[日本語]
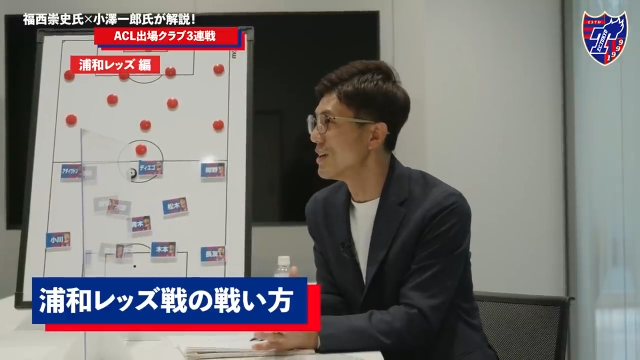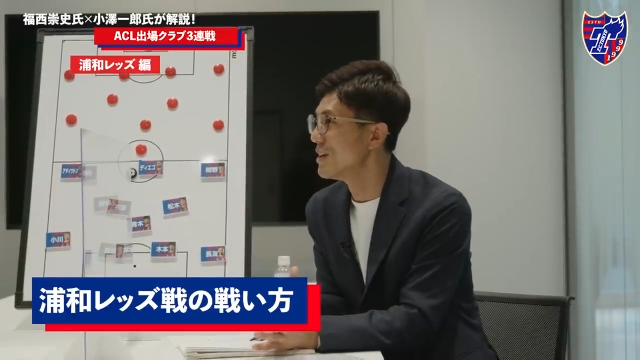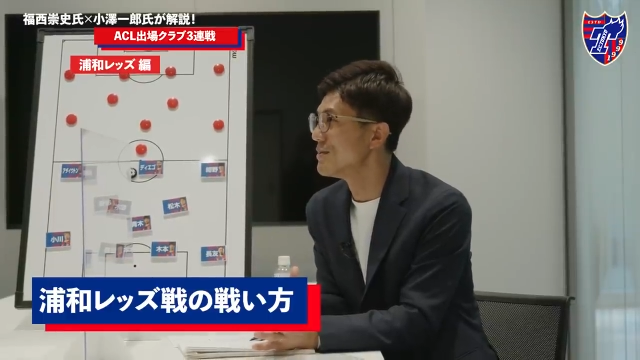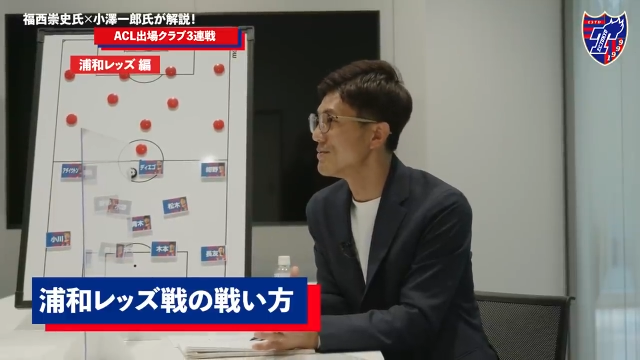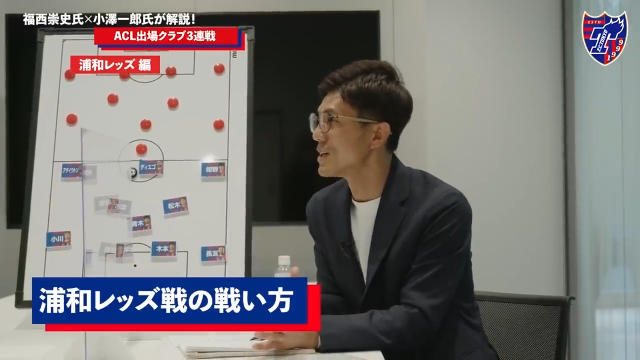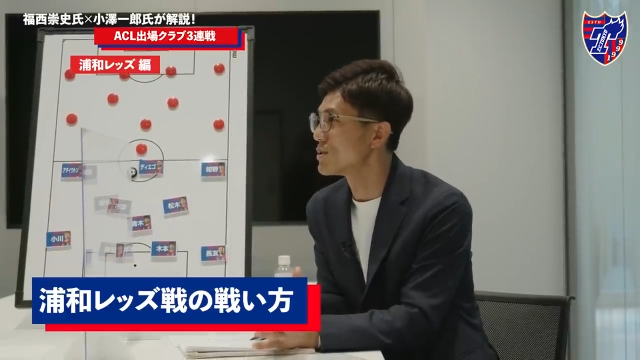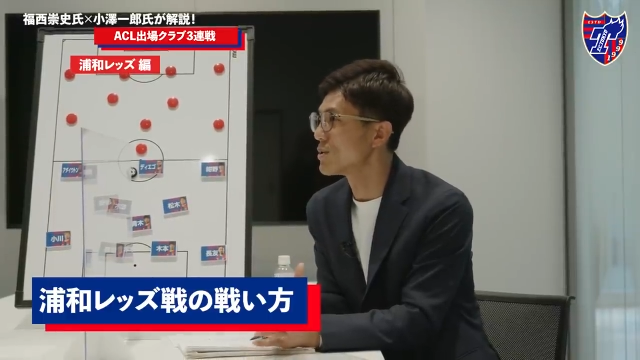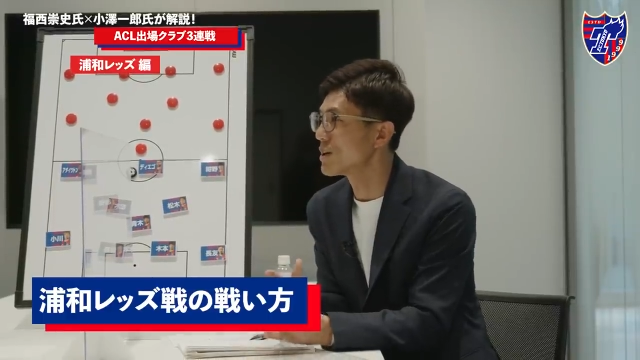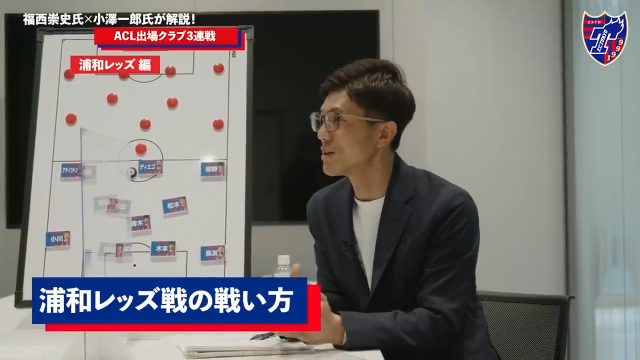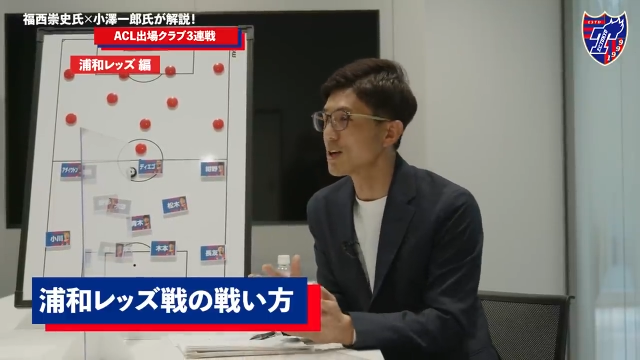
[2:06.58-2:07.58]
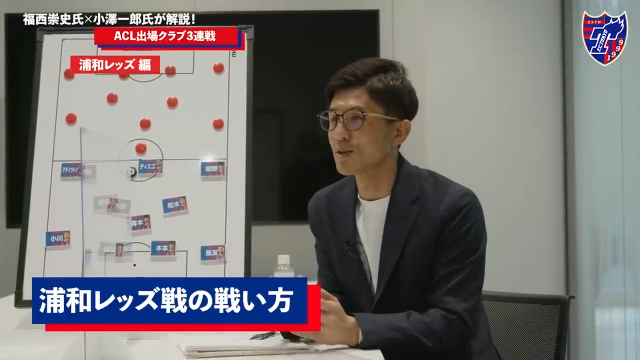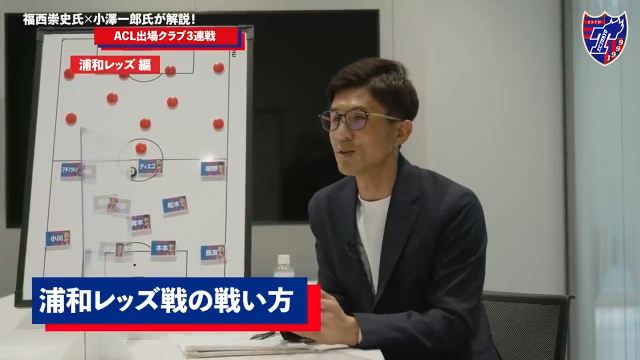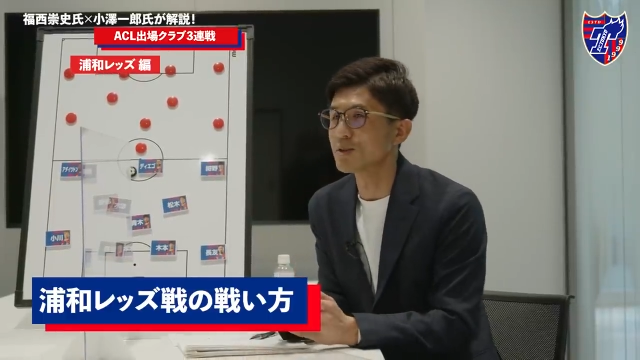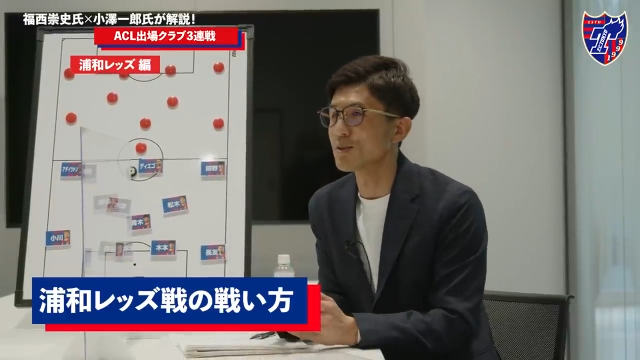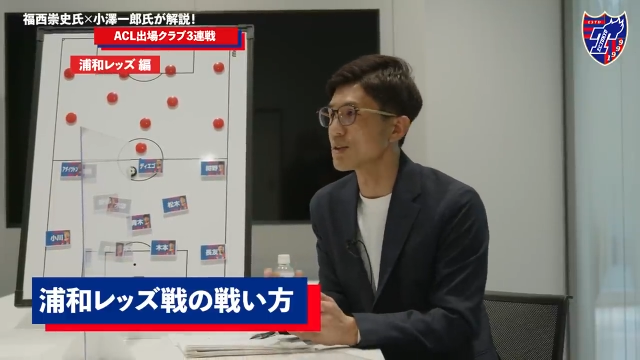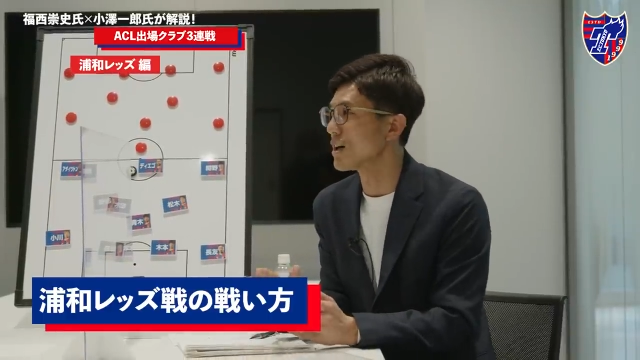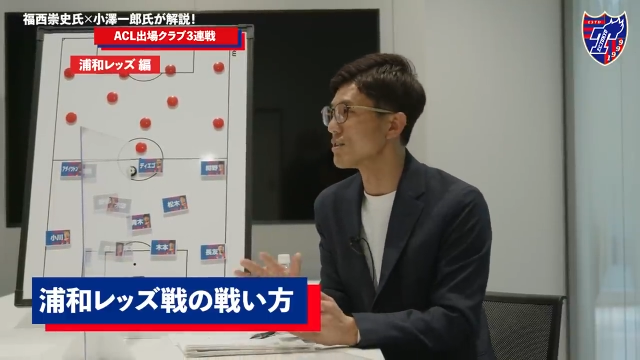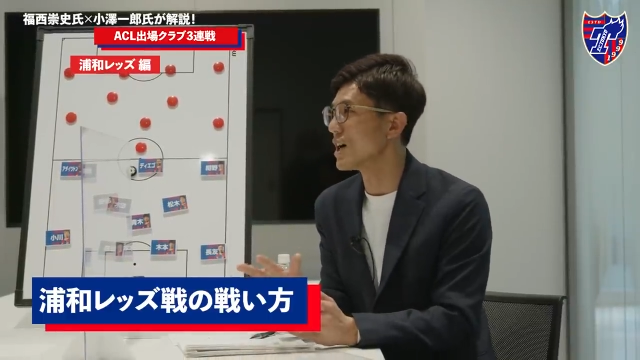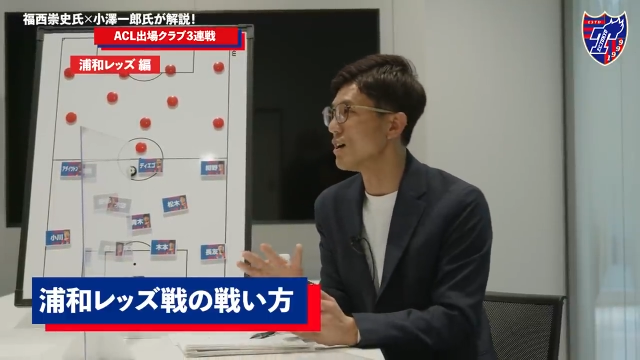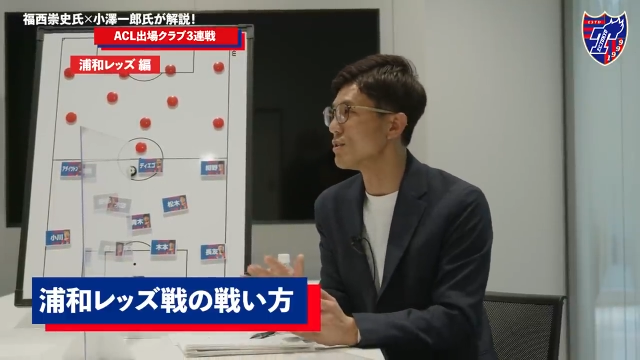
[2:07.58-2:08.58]
だからそれぐらい競争を
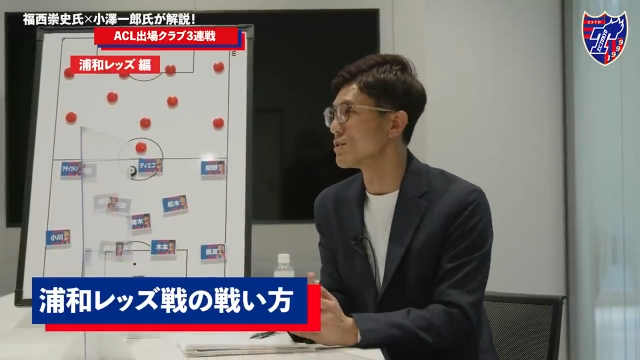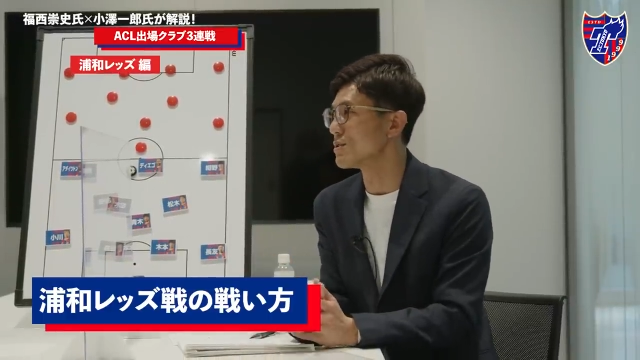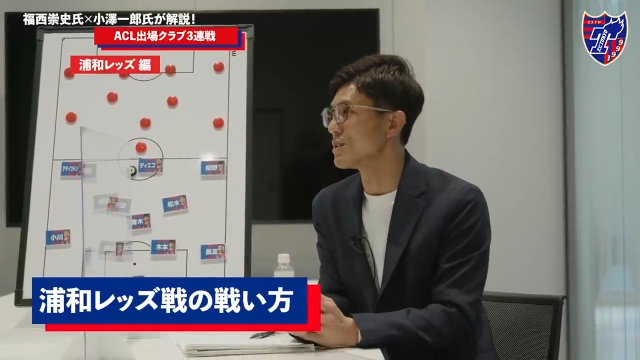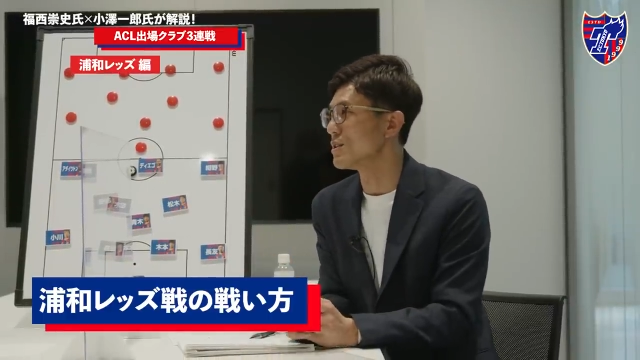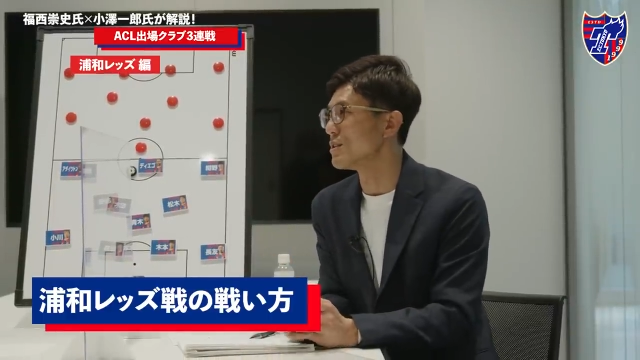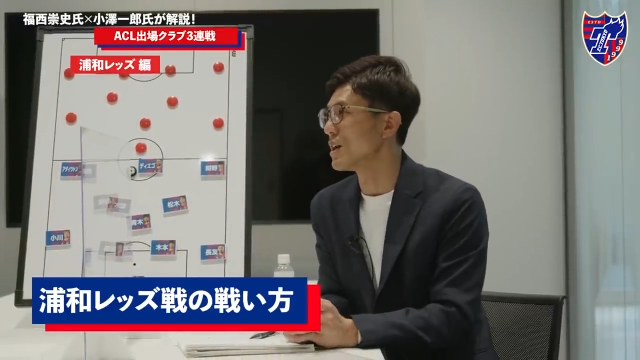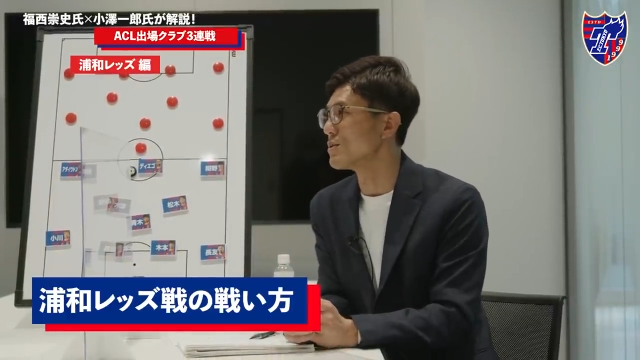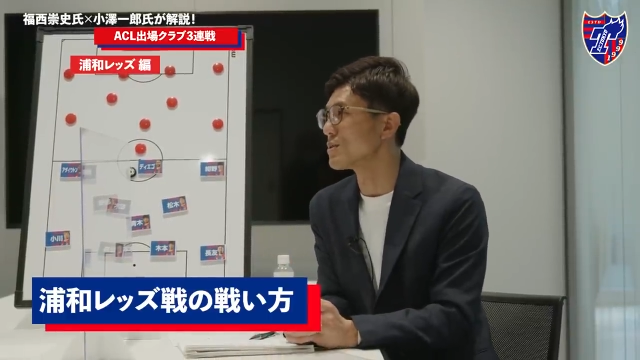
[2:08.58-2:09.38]
逆に煽るっていう監